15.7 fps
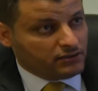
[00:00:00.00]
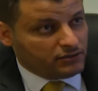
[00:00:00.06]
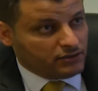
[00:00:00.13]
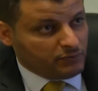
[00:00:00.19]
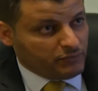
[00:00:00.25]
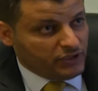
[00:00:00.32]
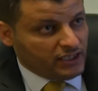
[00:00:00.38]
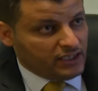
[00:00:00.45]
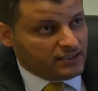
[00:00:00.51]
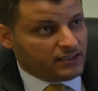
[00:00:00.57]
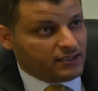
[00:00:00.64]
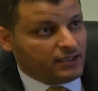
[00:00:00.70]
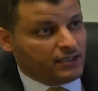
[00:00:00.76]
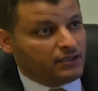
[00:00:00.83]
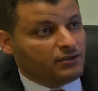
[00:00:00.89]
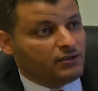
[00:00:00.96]
طب
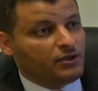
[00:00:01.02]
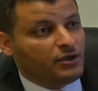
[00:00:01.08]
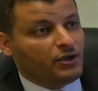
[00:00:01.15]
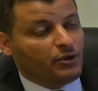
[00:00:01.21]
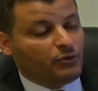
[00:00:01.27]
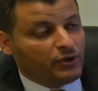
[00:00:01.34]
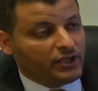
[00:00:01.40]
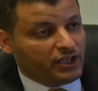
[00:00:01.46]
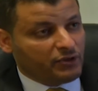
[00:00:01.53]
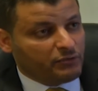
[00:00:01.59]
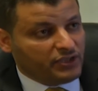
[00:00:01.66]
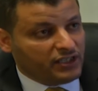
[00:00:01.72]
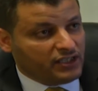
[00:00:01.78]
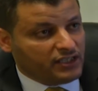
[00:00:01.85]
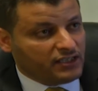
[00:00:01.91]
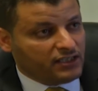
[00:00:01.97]
الأسنان وغيرها من
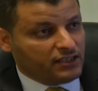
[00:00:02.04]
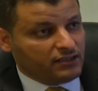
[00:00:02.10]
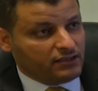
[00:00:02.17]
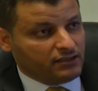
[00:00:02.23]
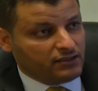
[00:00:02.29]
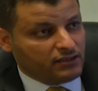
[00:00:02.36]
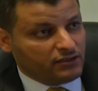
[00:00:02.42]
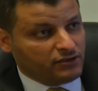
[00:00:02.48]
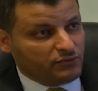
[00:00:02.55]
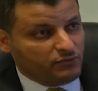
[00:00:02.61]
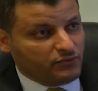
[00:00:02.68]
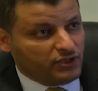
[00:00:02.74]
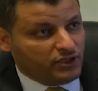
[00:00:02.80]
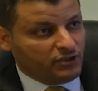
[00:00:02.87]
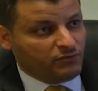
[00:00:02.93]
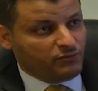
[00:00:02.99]
العيادات التي تخدم
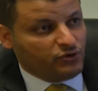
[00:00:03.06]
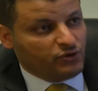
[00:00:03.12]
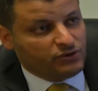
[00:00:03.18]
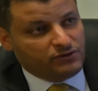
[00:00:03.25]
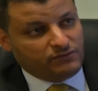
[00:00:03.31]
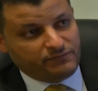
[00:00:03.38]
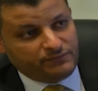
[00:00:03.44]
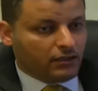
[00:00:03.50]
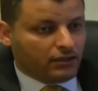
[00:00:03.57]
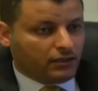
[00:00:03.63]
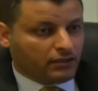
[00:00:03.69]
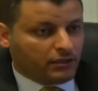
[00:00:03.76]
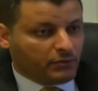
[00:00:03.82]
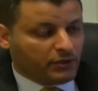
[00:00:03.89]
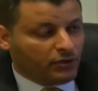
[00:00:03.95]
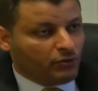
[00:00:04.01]
المواطن
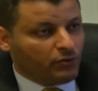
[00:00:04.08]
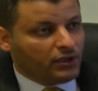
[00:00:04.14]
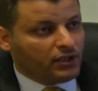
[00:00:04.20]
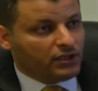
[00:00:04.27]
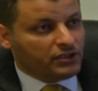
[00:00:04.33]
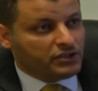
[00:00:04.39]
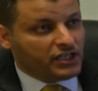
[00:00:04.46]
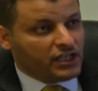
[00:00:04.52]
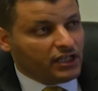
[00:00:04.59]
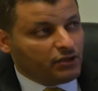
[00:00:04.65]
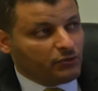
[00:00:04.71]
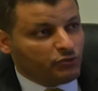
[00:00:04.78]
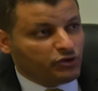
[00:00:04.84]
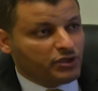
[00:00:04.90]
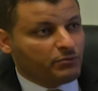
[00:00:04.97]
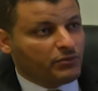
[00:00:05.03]
طبعا هو إنشاء
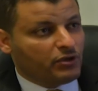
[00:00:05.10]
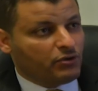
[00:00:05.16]
المجمع